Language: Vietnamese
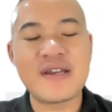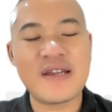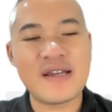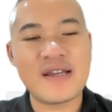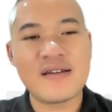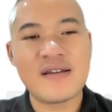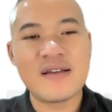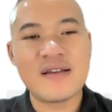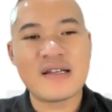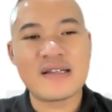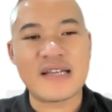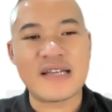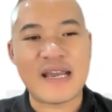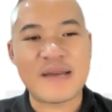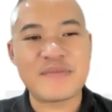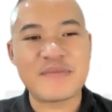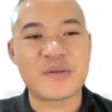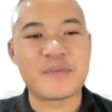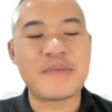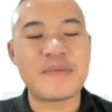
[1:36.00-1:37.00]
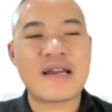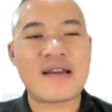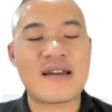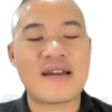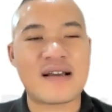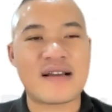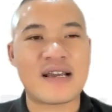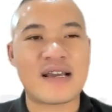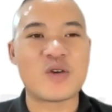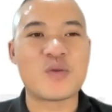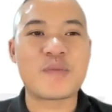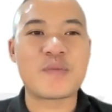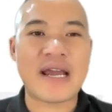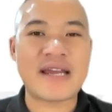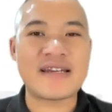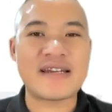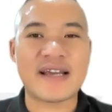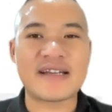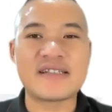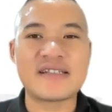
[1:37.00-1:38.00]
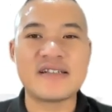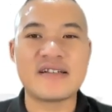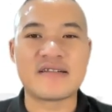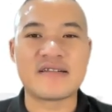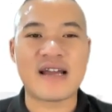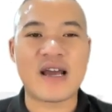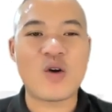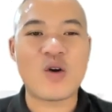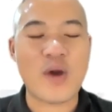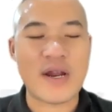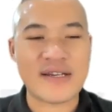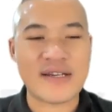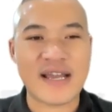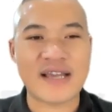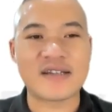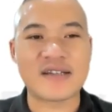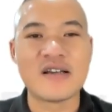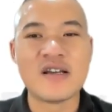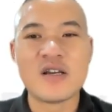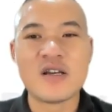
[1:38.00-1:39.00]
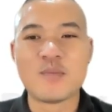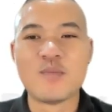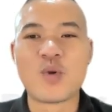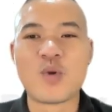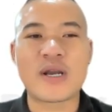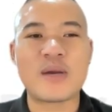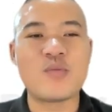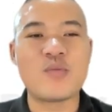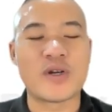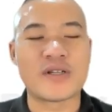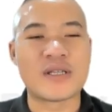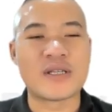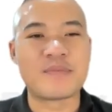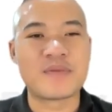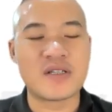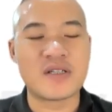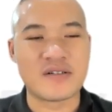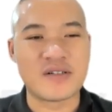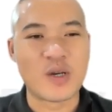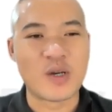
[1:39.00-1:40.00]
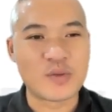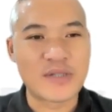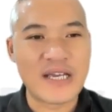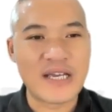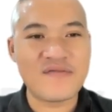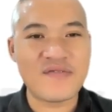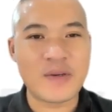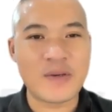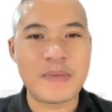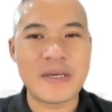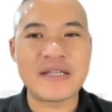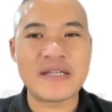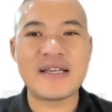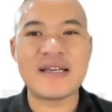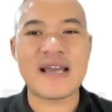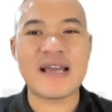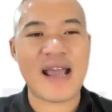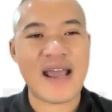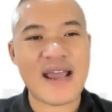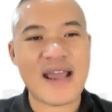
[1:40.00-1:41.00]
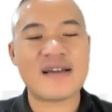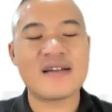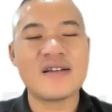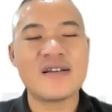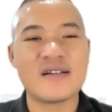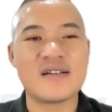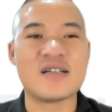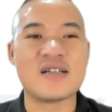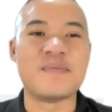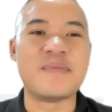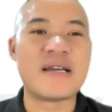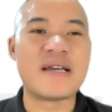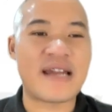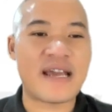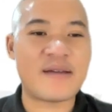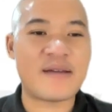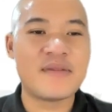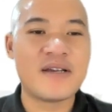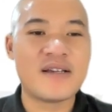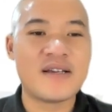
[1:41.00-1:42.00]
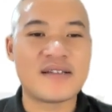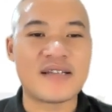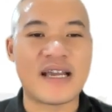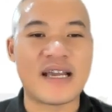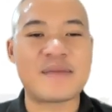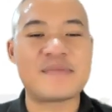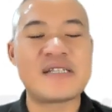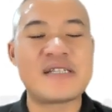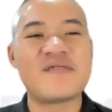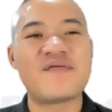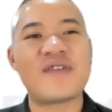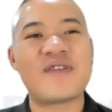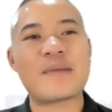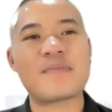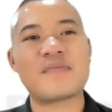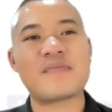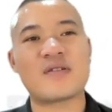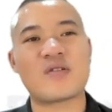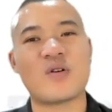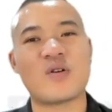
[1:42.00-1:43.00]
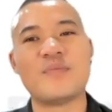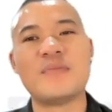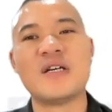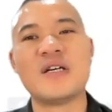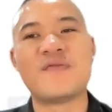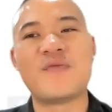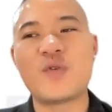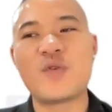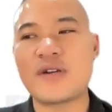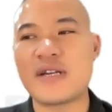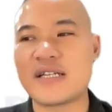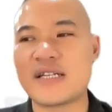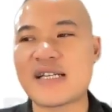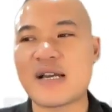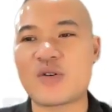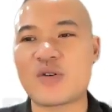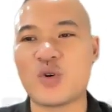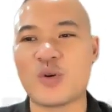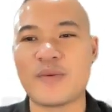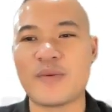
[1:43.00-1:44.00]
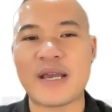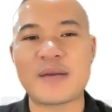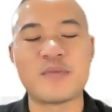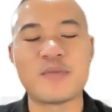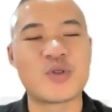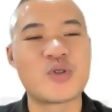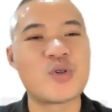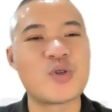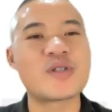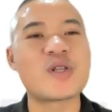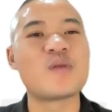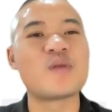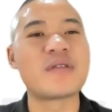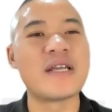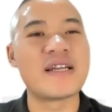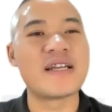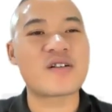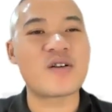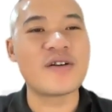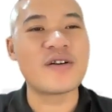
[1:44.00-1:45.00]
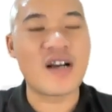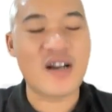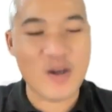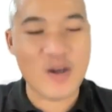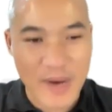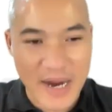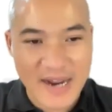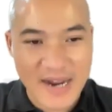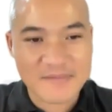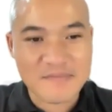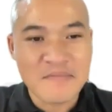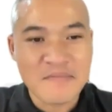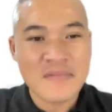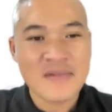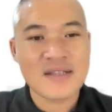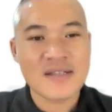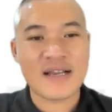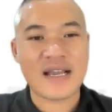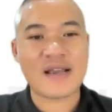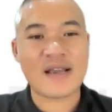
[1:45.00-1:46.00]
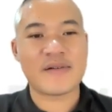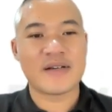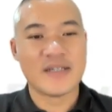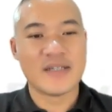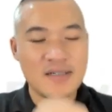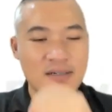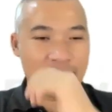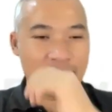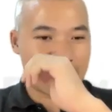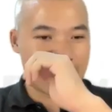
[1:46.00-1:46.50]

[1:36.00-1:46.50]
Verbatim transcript: Fitness. Thì em được biết là ngày hôm nay thì anh Trường đã hoàn thành một cái buổi tập thử đầu tiên với pê tê a ở bên em. Thì em xin phép có mười phút để trao đổi với anh một chút thông tin, có được không ạ? Khách hàng bảo, ừ,